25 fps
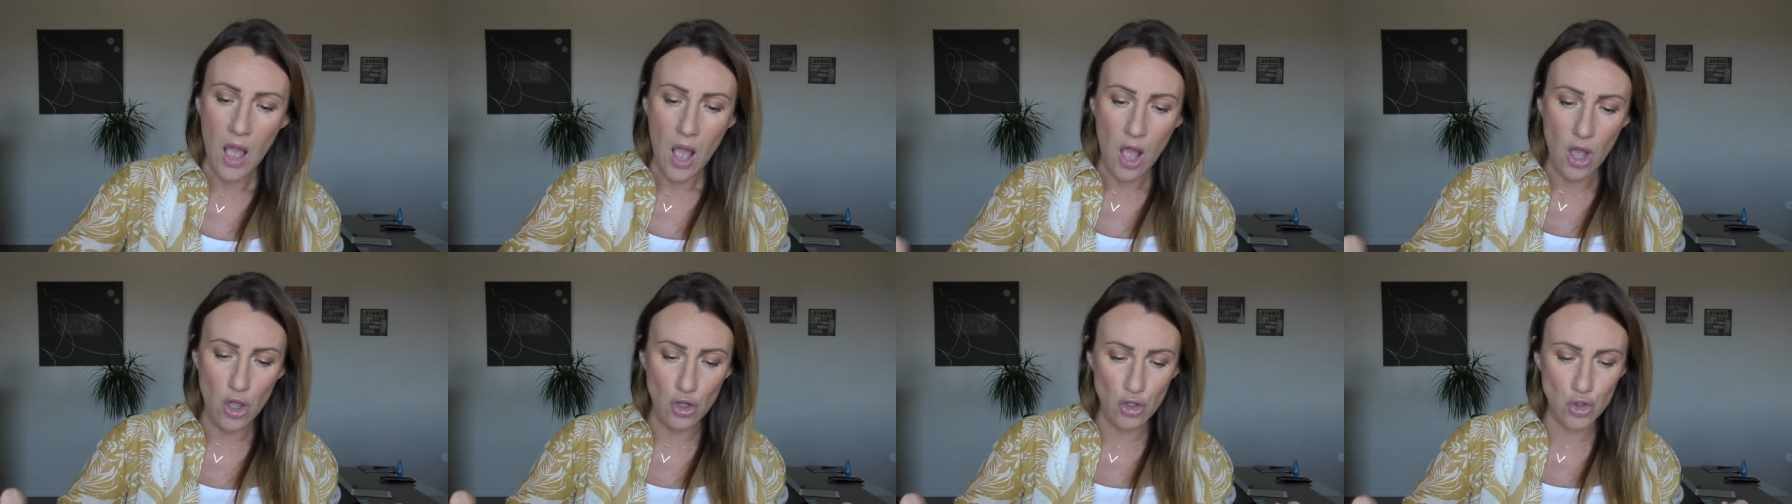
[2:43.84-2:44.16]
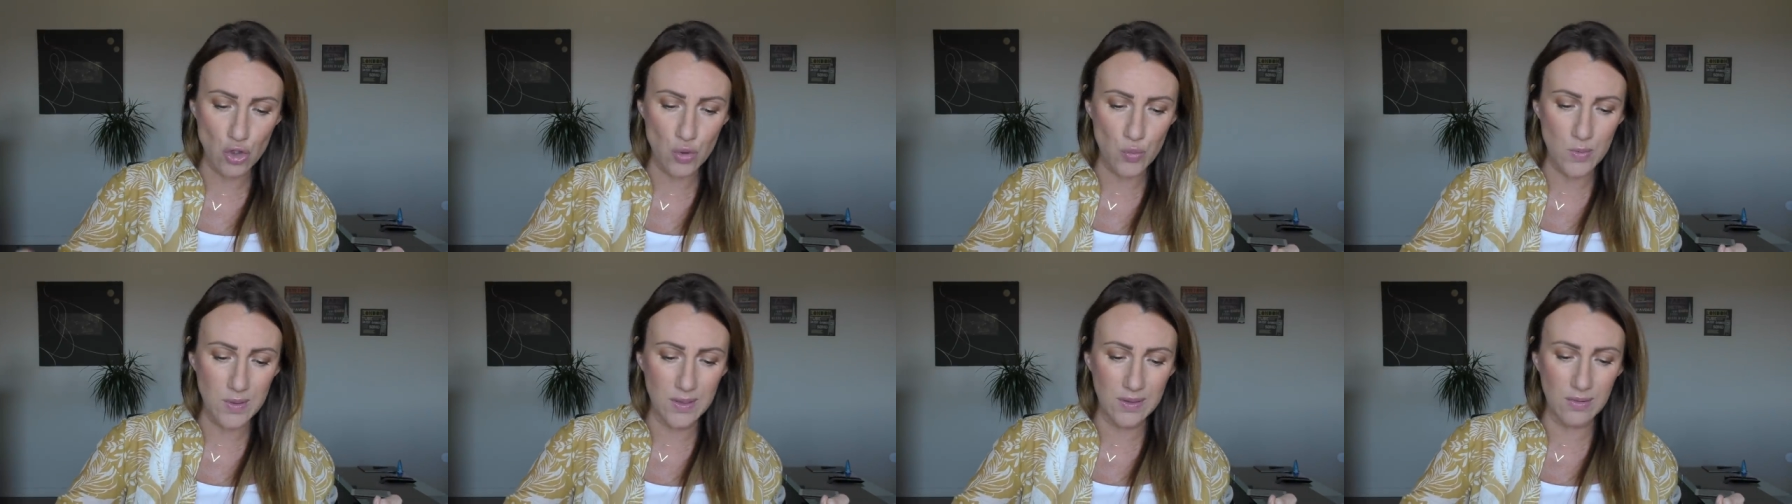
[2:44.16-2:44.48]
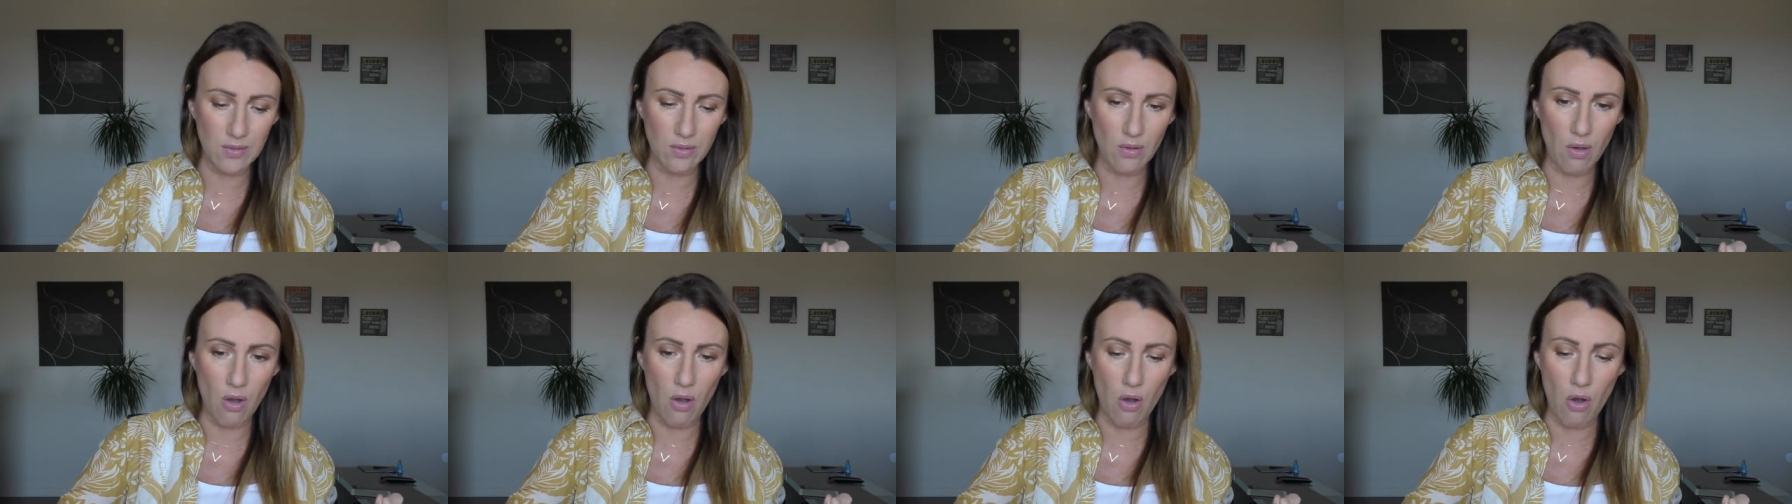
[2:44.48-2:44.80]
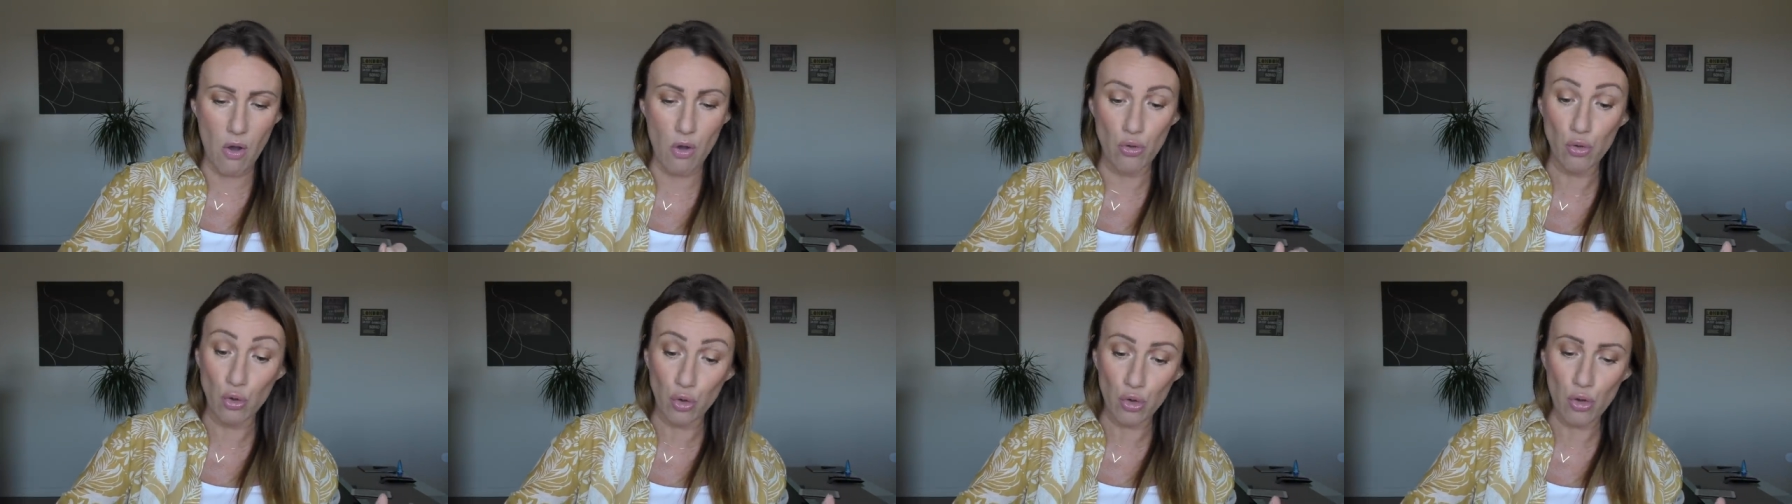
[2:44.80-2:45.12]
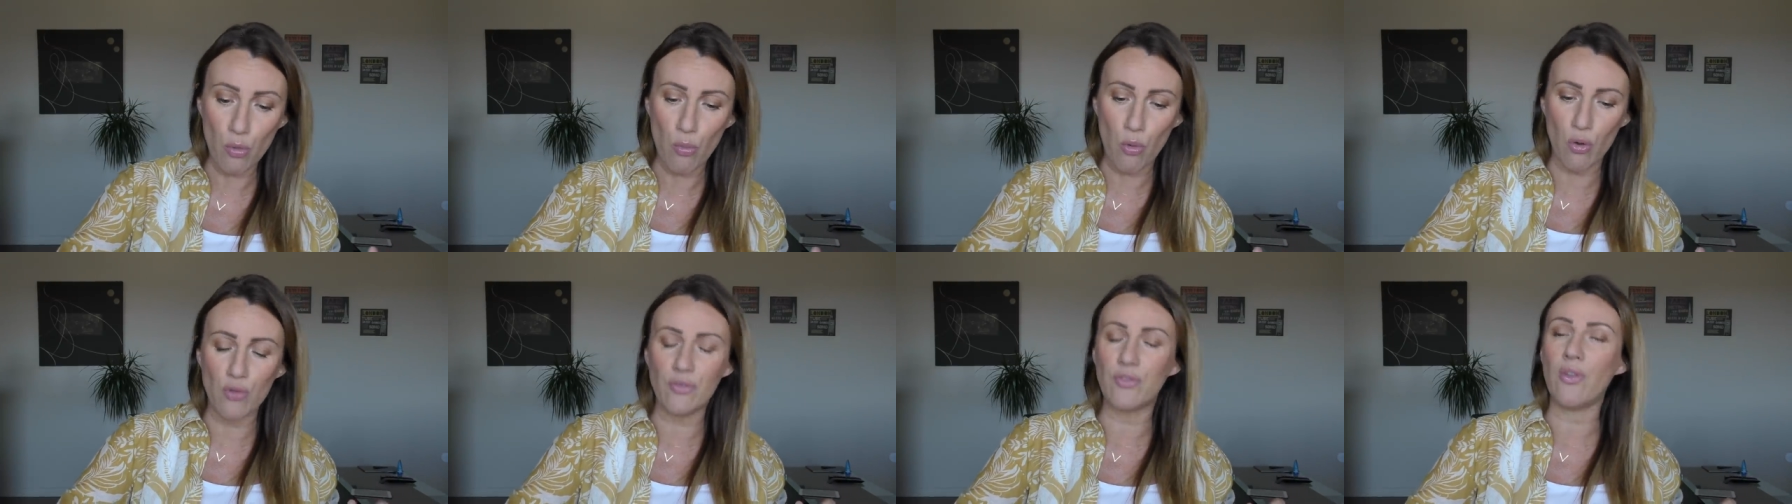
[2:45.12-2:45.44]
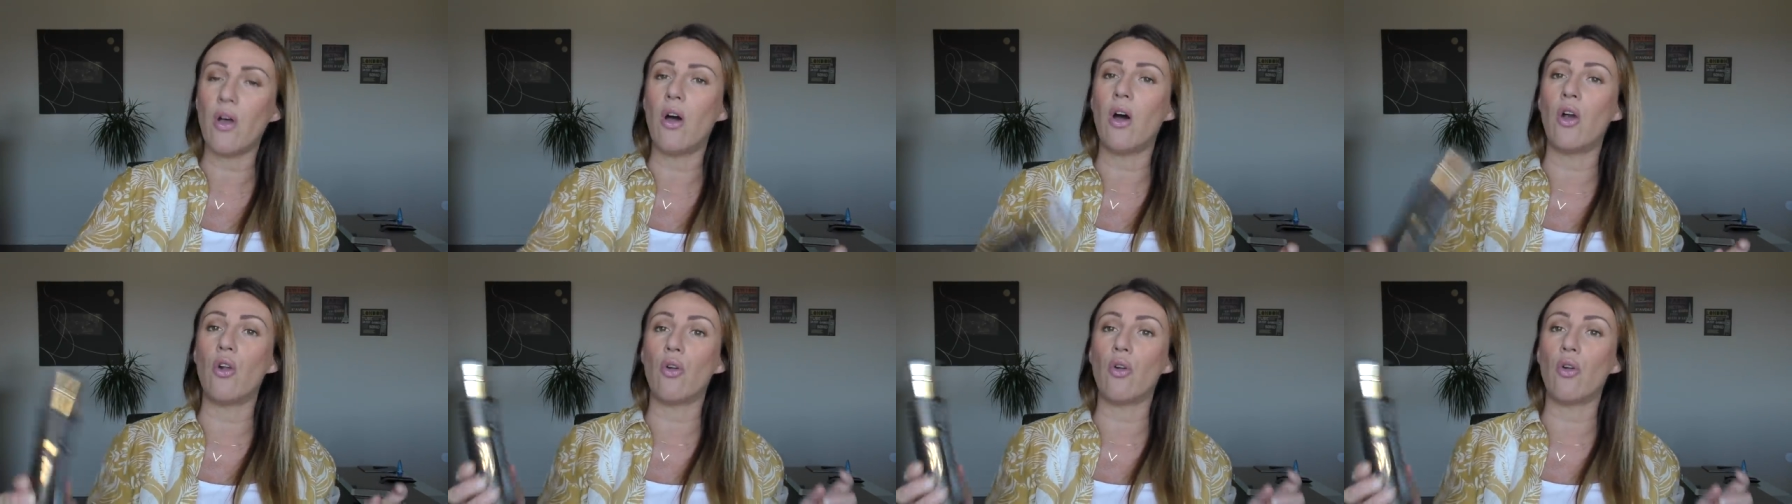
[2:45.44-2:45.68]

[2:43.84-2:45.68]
Ensuite, en autobronzant,